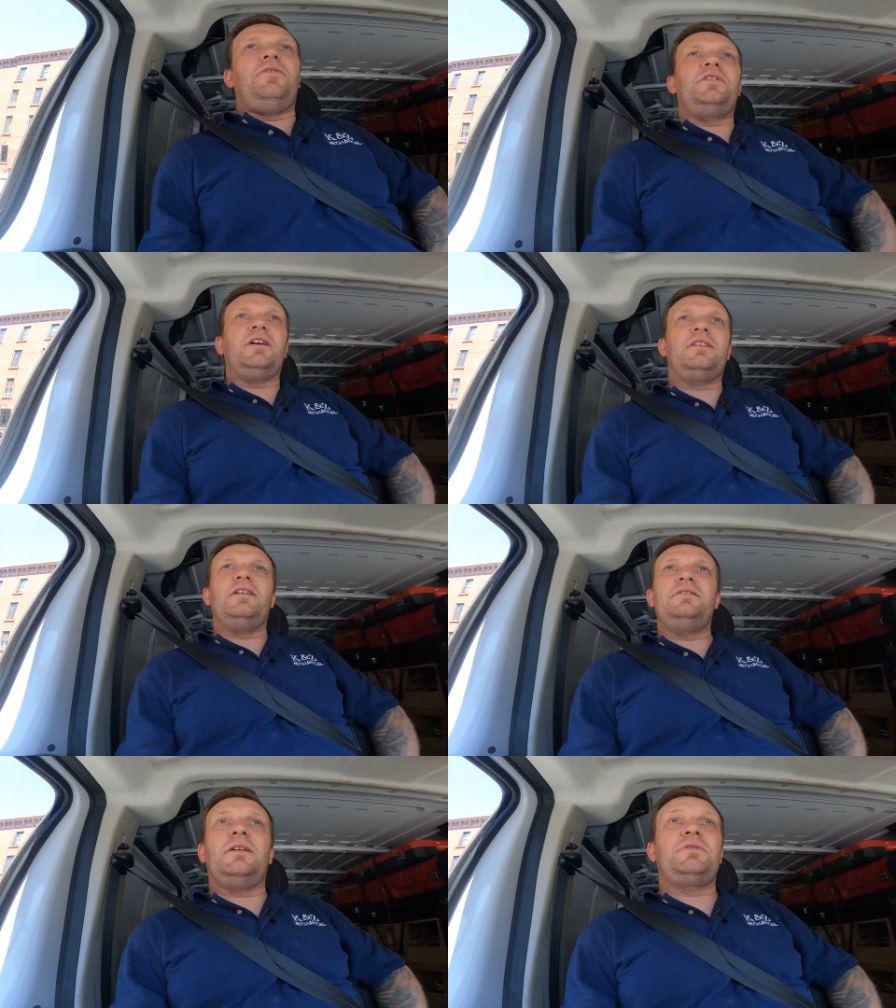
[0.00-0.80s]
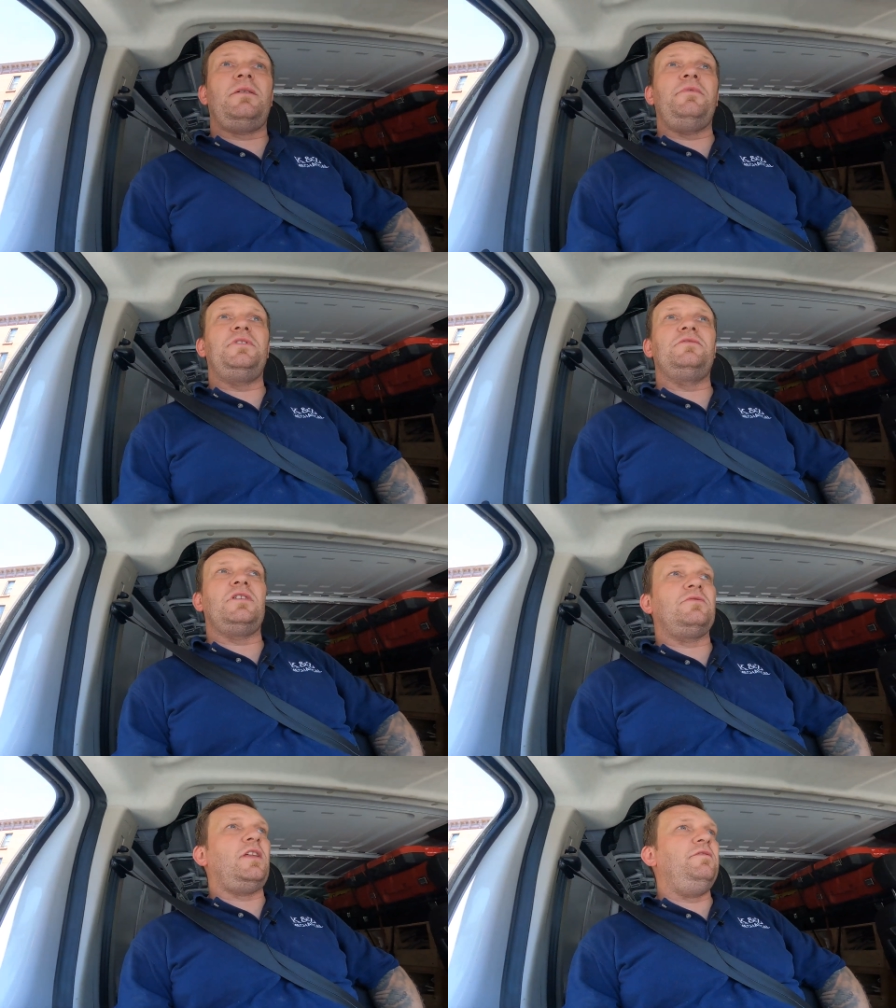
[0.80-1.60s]
Fordach Transitach, tak przynajmniej w tych, co
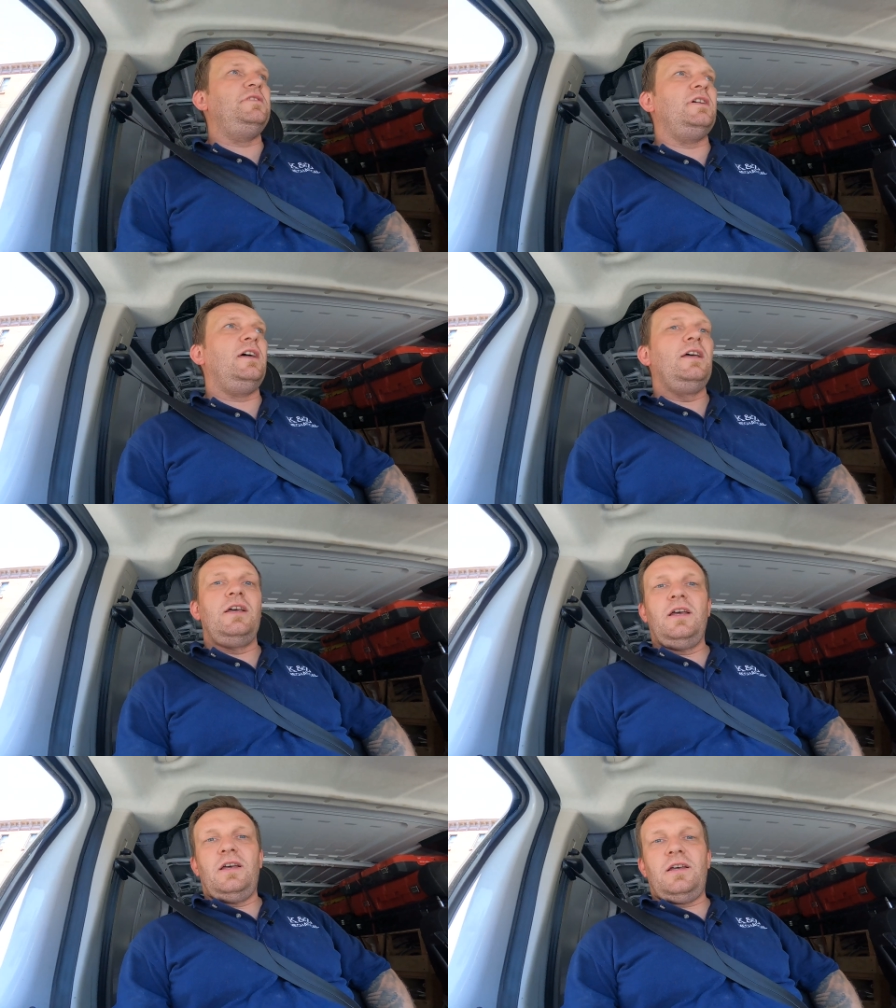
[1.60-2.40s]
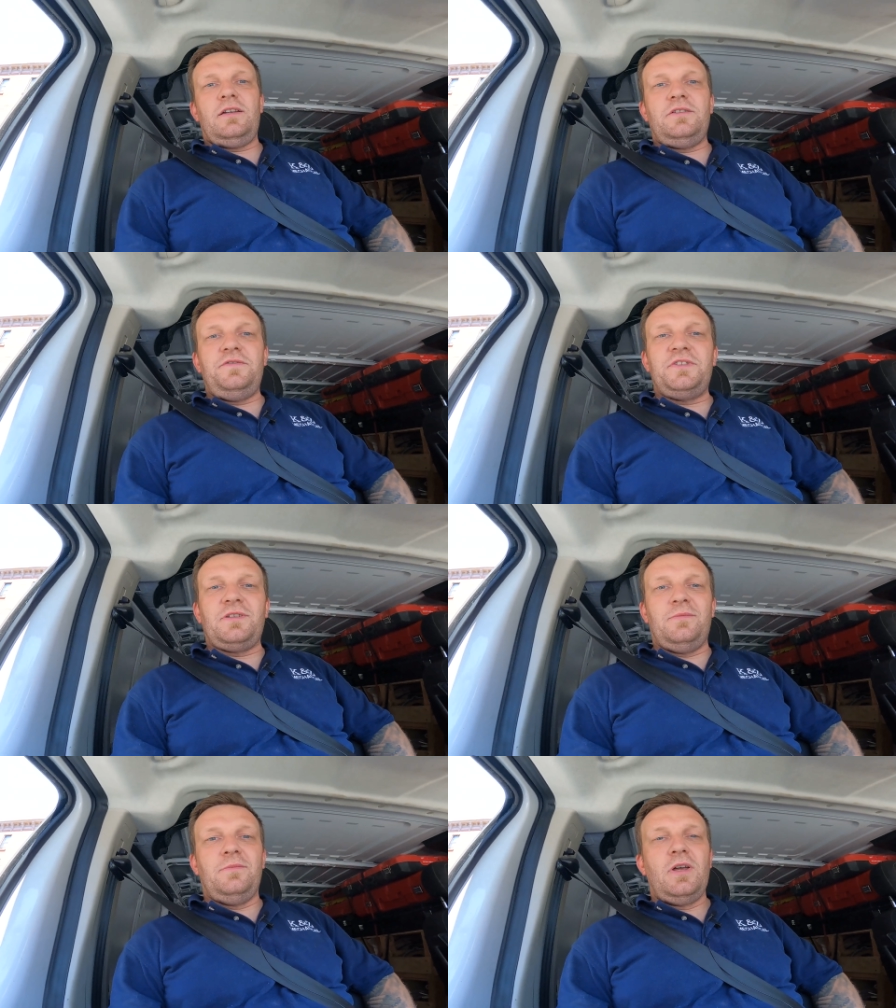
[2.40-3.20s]
ja tutaj widzę, e, drzwi
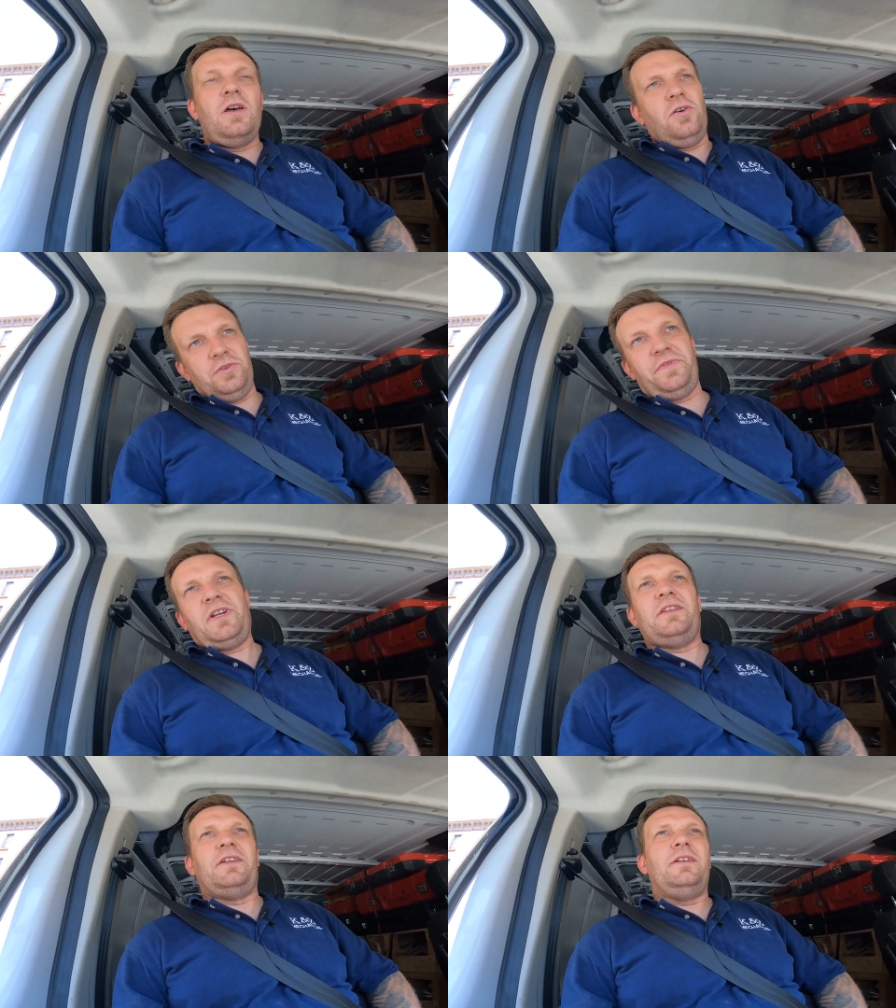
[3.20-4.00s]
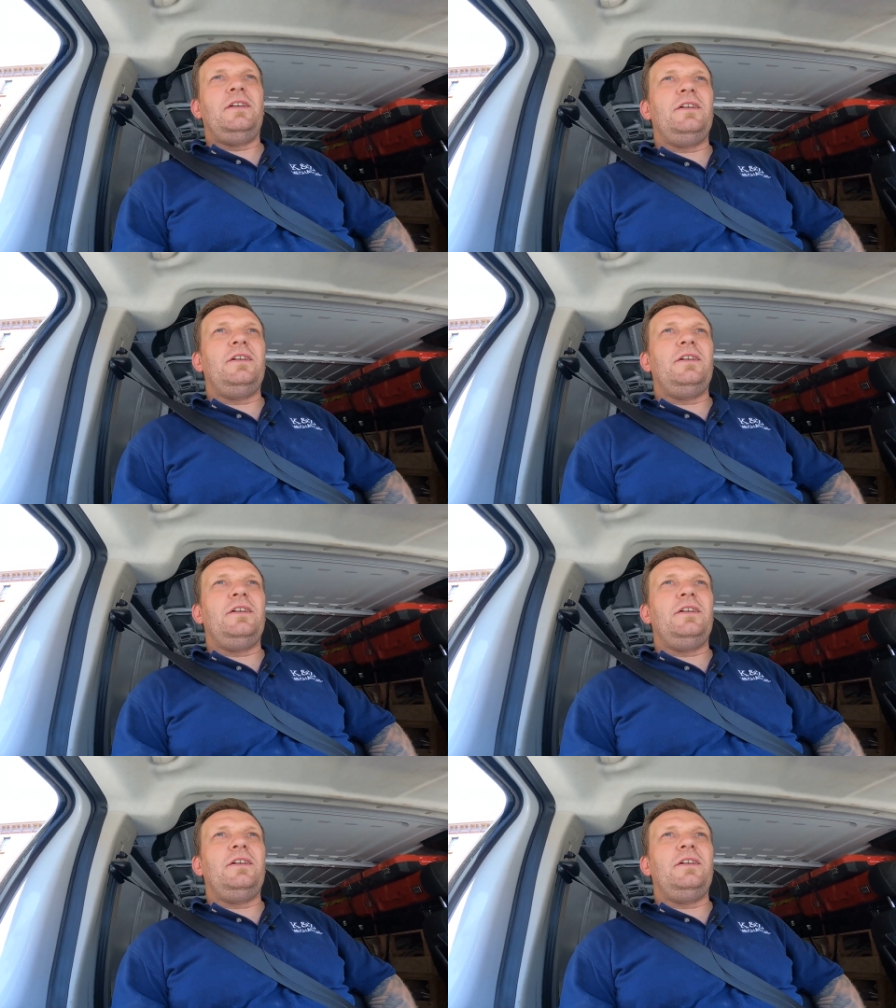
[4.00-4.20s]
są otwierane.